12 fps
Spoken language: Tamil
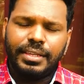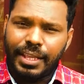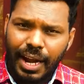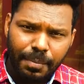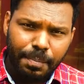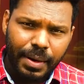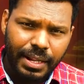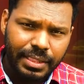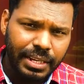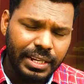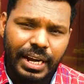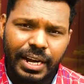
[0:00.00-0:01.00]

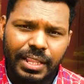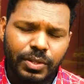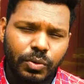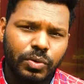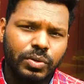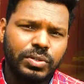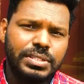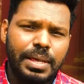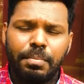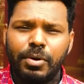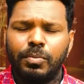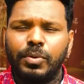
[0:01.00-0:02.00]
யாழ்ப்பாணத்தில் நடந்த ஒரு
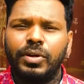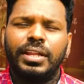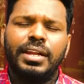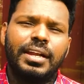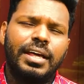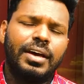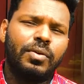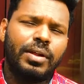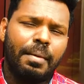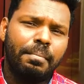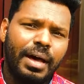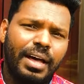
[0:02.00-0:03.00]
சம்பவம் உண்டு என்னென்னா ஒரு
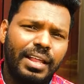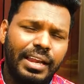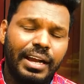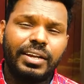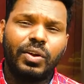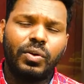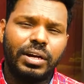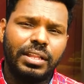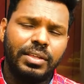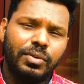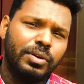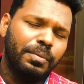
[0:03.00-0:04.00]
அம்மா லெட்டர் ஒன்று
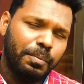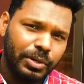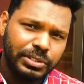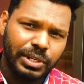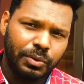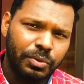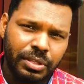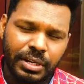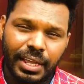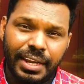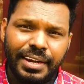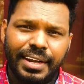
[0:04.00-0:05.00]
எழுதி கொண்டு போலீஸில்
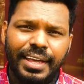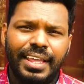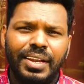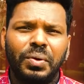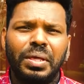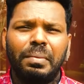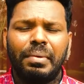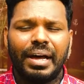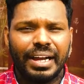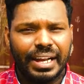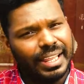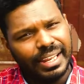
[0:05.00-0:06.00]
கொடுத்துருக்கா என்னென்னா என்னுடைய
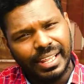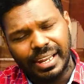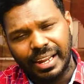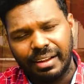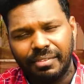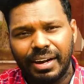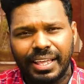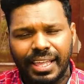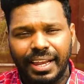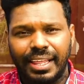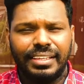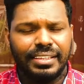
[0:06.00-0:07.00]
மகனை இனி என்னால் வளர்க்க
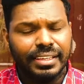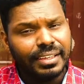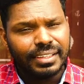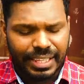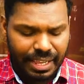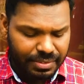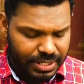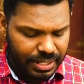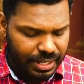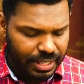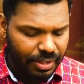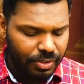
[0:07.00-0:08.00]
இயலாது தயவு செய்து
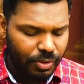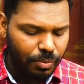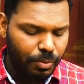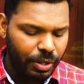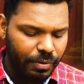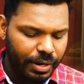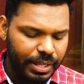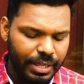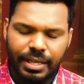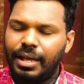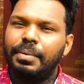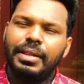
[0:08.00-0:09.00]
ஏதாவது ஒரு முடிவெடுங்க
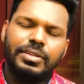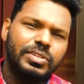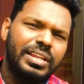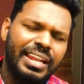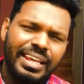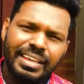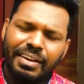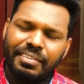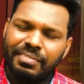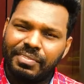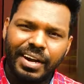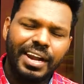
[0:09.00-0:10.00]
அப்படின்னு சொல்லி எனக்கு
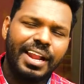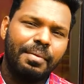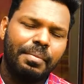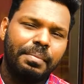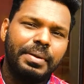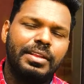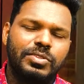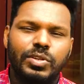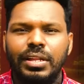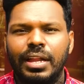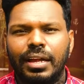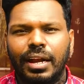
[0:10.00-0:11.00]
அவர் வேண்டாம் அப்படின்னு
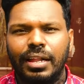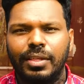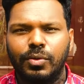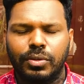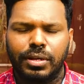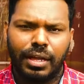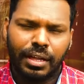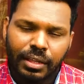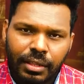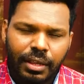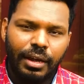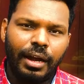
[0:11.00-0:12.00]
சொல்லி லெட்டர் எழுதி கொடுத்துருக்கான்
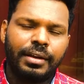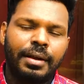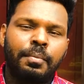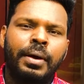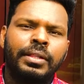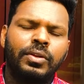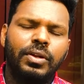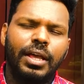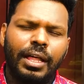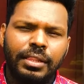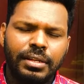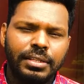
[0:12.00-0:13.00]
லெட்டரை பார்த்தோன்னே
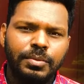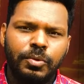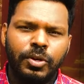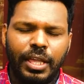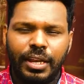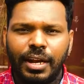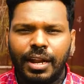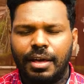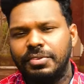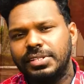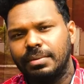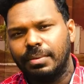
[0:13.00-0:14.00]
அதிர்ந்து போய் என்னடா
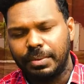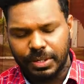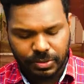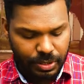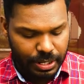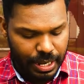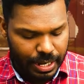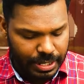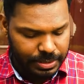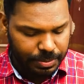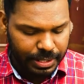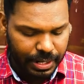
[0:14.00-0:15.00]
விஷயம் அப்படின்னு சொல்லி
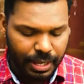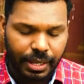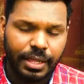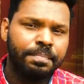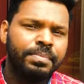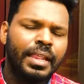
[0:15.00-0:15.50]
ஆராய்ச்சி பார்த்துருக்காங்க